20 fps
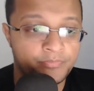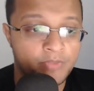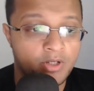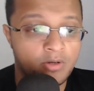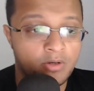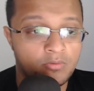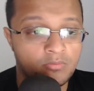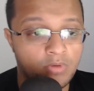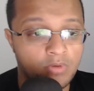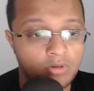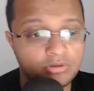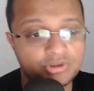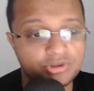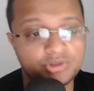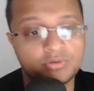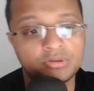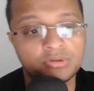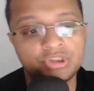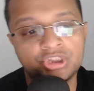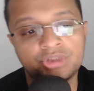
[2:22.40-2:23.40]
Wold
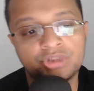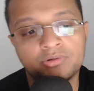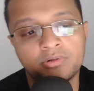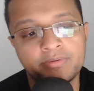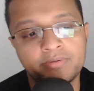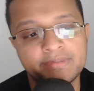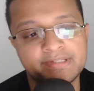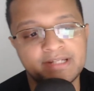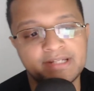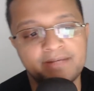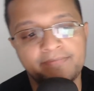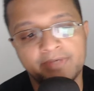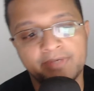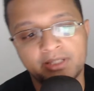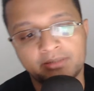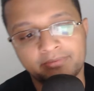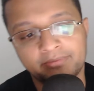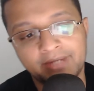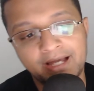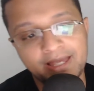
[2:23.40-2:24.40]
continuou escrevendo:
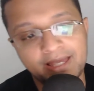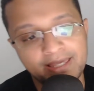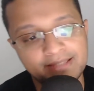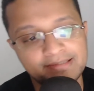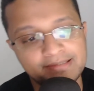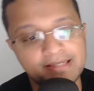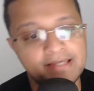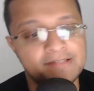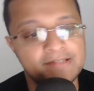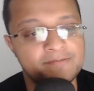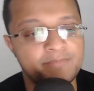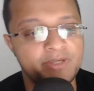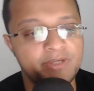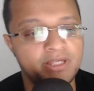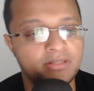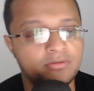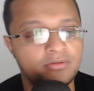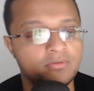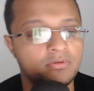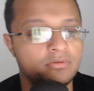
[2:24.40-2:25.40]
A esse respeito,
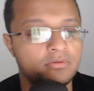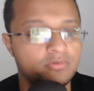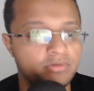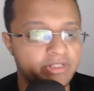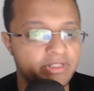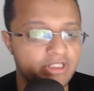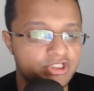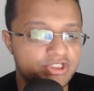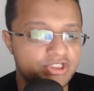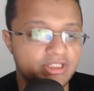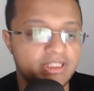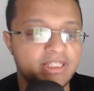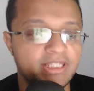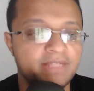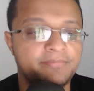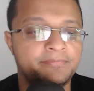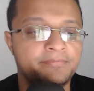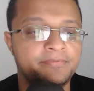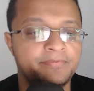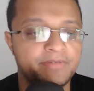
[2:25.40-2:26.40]
o Grid e
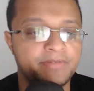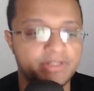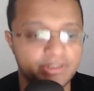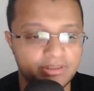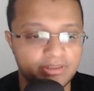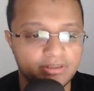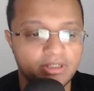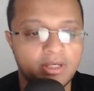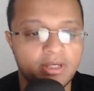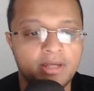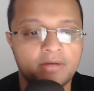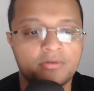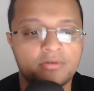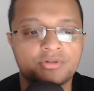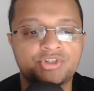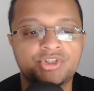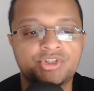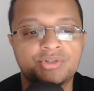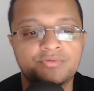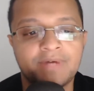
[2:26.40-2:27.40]
Fear
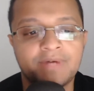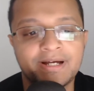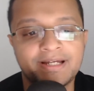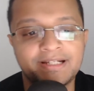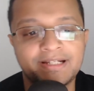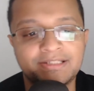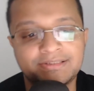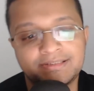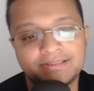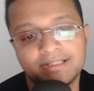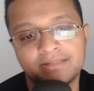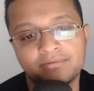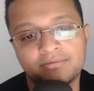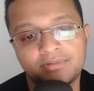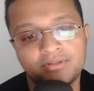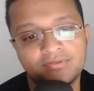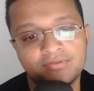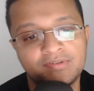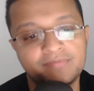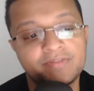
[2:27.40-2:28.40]
continua acreditando que os
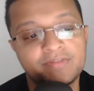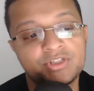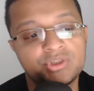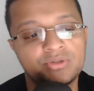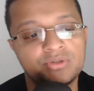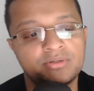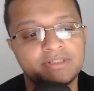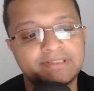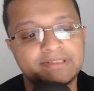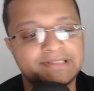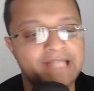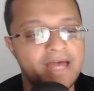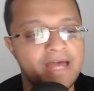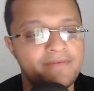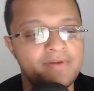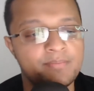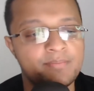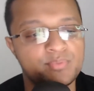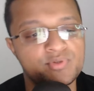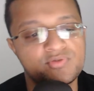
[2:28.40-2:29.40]
investidores devem
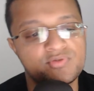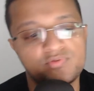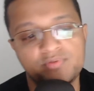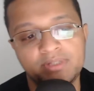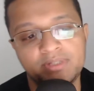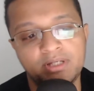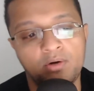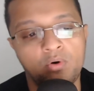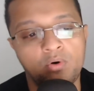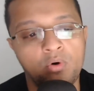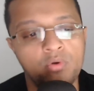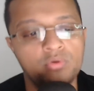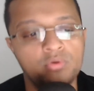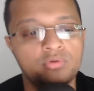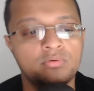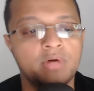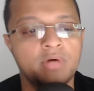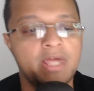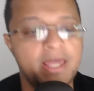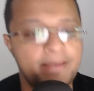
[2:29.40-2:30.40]
possuir ouro
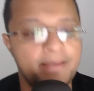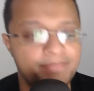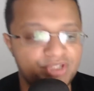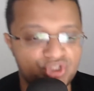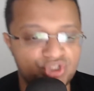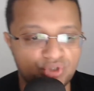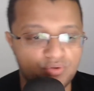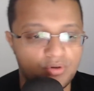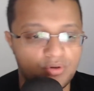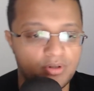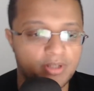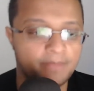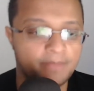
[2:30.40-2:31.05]
e Bitcoin,